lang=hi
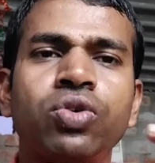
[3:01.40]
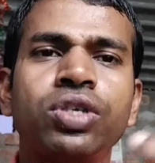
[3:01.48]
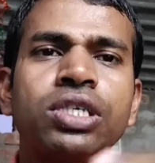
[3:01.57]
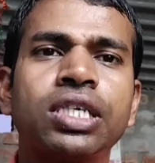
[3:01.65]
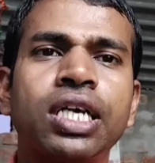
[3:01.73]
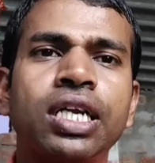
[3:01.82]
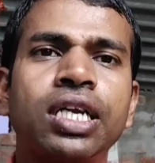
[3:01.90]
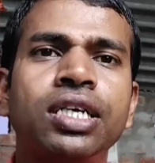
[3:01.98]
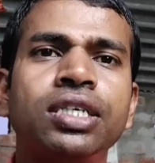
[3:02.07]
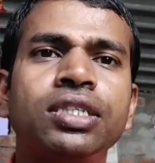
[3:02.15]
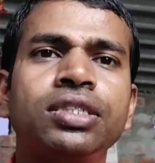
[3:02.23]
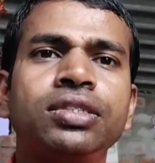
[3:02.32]
कोशिश
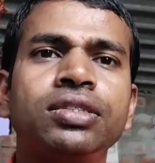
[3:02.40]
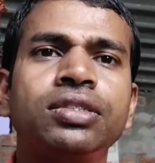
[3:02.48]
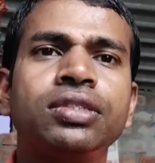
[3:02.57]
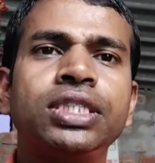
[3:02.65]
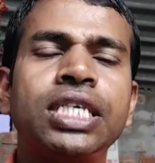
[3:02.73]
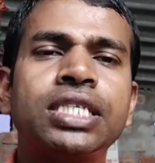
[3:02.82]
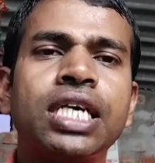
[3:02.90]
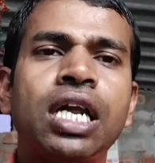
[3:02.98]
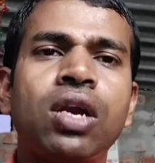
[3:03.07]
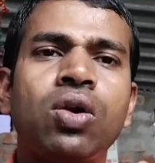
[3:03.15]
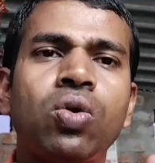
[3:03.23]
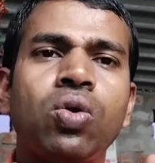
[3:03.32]
करें जैसा
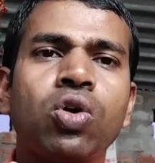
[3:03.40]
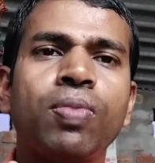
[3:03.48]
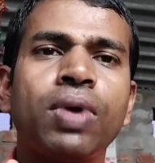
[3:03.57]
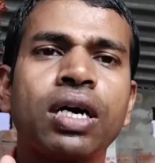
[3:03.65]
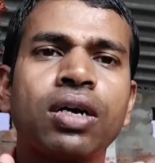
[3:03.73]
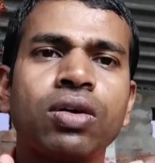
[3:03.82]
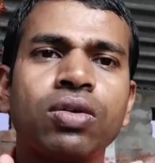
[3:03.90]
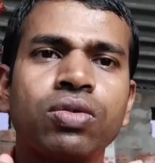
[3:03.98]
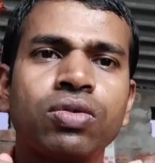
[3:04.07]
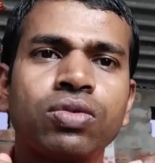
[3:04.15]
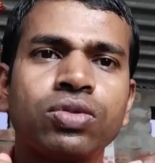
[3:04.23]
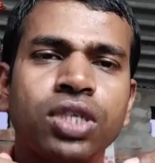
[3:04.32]
लोग
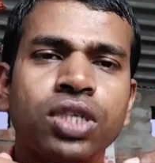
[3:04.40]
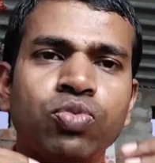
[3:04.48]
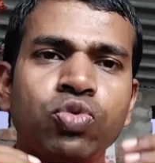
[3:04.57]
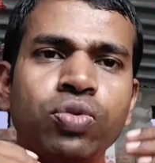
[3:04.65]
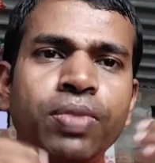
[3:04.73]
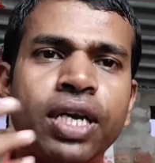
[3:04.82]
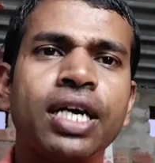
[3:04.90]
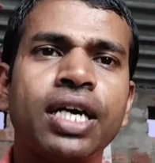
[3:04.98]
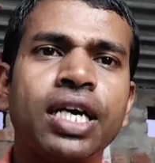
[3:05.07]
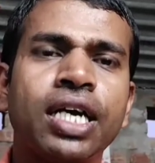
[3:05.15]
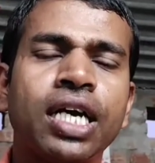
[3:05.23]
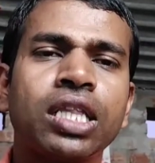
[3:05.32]
बाग समूह में रह
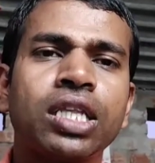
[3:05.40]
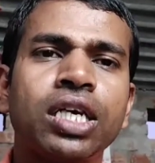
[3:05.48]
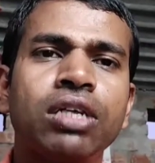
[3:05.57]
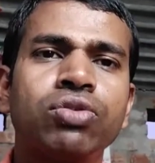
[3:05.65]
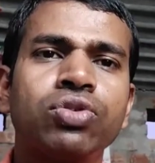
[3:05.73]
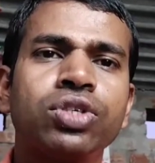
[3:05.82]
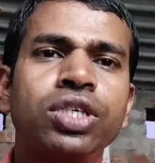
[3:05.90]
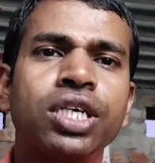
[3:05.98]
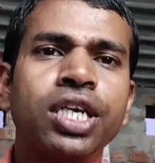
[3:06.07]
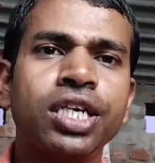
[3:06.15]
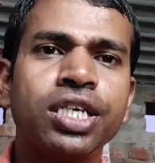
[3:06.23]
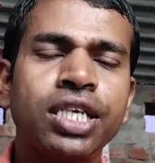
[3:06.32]
के करते हैं तो
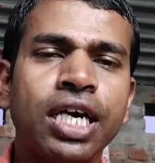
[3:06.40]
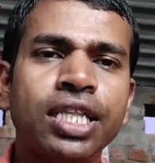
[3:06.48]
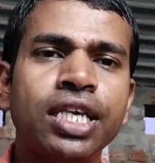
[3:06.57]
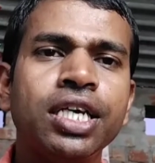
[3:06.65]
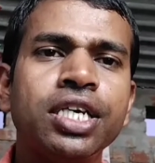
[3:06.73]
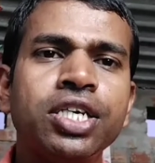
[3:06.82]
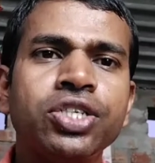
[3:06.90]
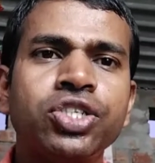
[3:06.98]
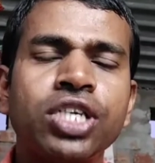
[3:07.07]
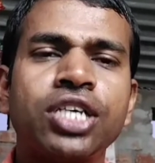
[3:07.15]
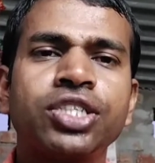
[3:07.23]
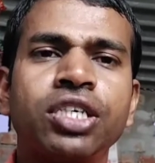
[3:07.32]
सीखने की ज़्यादा
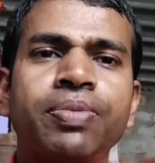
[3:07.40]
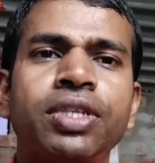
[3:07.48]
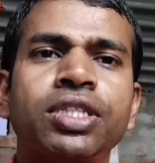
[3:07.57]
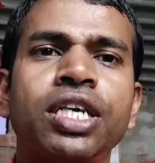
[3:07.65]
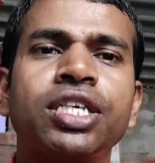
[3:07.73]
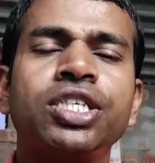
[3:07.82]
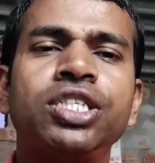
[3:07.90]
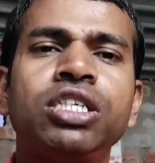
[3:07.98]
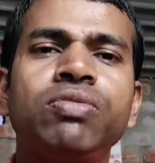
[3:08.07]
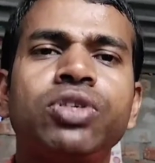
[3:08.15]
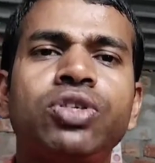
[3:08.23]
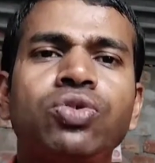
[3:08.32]
चांसेस बनता है
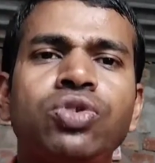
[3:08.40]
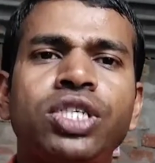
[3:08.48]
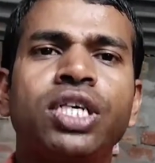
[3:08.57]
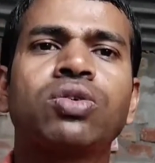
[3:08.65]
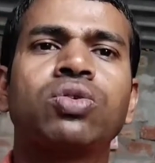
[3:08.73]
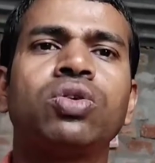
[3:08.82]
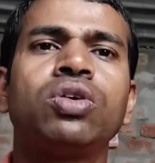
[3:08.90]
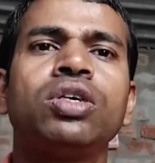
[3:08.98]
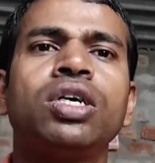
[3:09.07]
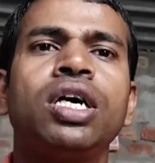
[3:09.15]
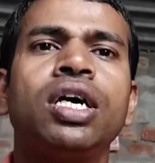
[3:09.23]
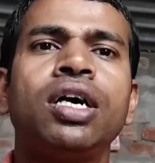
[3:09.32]
किसी भी क्वेश्चन को
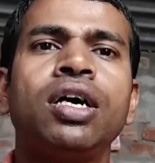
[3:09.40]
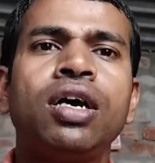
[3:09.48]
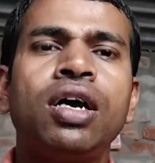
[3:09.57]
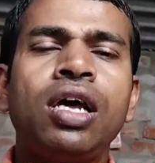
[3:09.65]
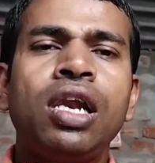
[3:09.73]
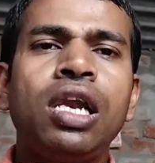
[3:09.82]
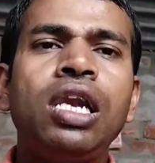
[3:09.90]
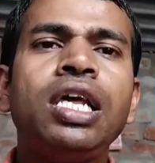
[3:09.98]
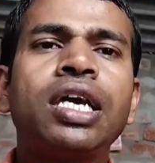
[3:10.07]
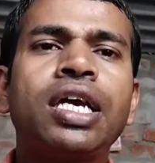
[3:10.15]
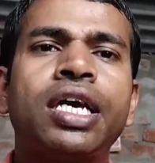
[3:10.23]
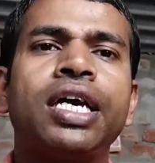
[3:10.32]

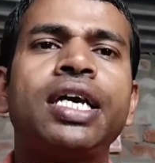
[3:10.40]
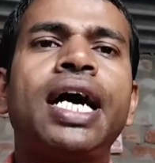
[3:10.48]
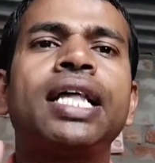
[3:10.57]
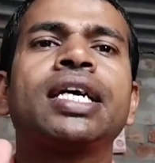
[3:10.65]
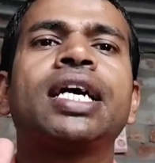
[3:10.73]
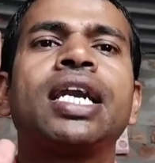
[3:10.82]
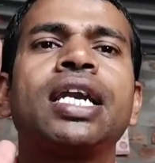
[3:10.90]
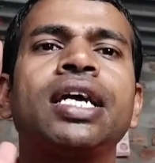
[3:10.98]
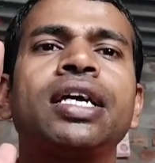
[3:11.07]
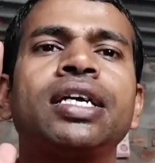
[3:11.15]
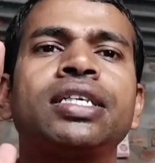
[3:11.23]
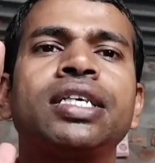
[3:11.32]
लिख के याद
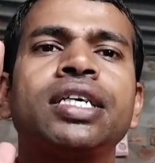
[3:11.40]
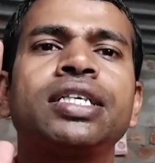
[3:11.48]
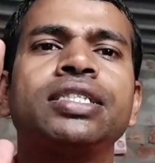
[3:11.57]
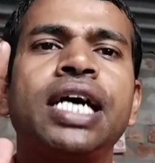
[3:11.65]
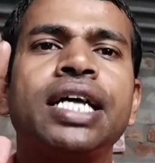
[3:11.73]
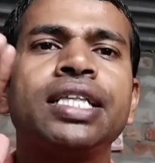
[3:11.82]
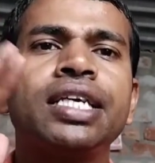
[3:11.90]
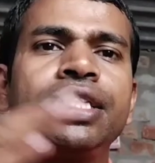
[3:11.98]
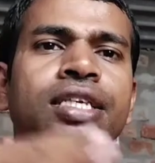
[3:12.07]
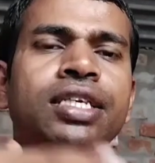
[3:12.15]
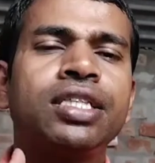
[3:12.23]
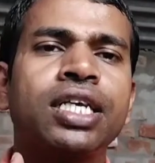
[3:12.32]
करने से ज़्यादा
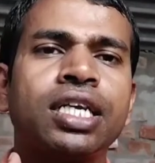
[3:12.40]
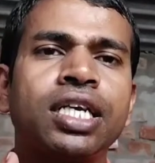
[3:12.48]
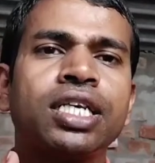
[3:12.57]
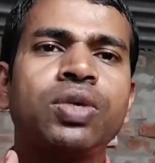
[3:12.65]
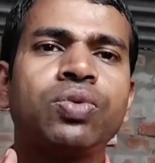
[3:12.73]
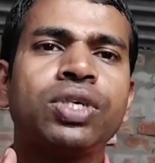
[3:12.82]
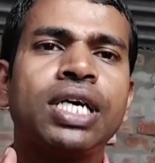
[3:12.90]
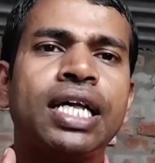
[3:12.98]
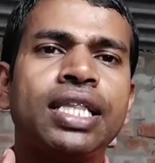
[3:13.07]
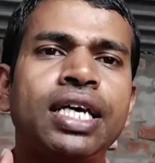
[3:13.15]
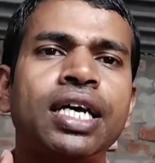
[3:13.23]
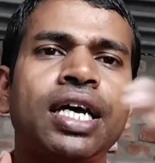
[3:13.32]
दिन तक लगी वो
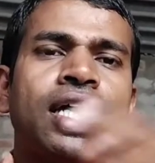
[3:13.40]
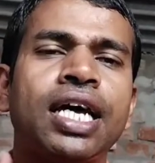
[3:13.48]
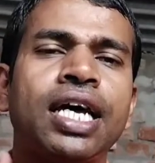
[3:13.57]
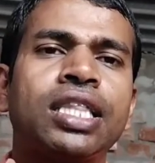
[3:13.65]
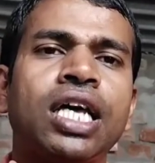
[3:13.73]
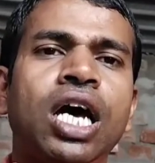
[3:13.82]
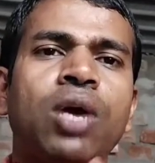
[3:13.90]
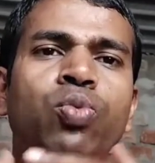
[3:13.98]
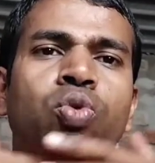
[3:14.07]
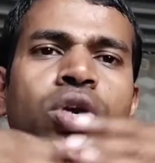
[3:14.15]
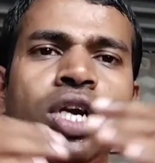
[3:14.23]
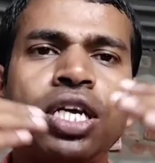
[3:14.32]
यादें रहता है
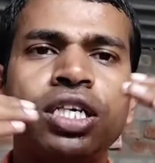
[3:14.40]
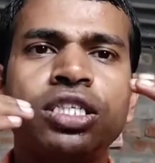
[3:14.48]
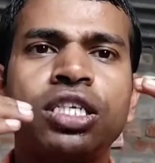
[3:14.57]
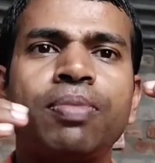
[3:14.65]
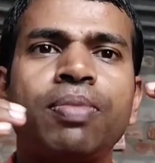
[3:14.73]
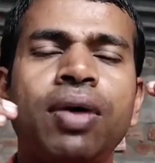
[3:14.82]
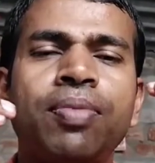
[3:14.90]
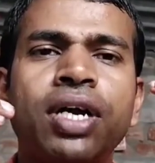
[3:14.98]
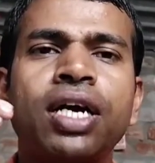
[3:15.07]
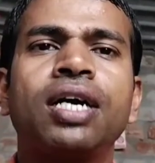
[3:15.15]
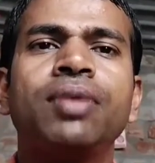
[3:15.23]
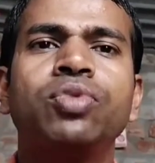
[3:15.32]
भूलने की
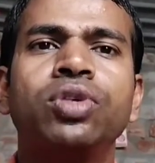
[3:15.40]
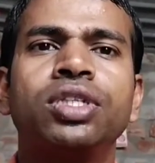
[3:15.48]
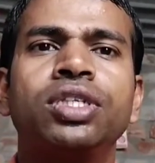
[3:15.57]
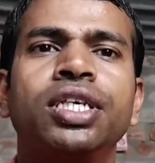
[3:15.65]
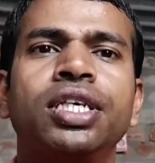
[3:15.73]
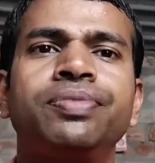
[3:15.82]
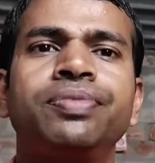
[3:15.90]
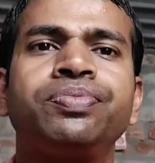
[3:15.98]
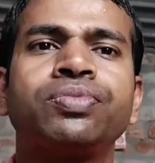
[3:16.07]
संभावना कम होती है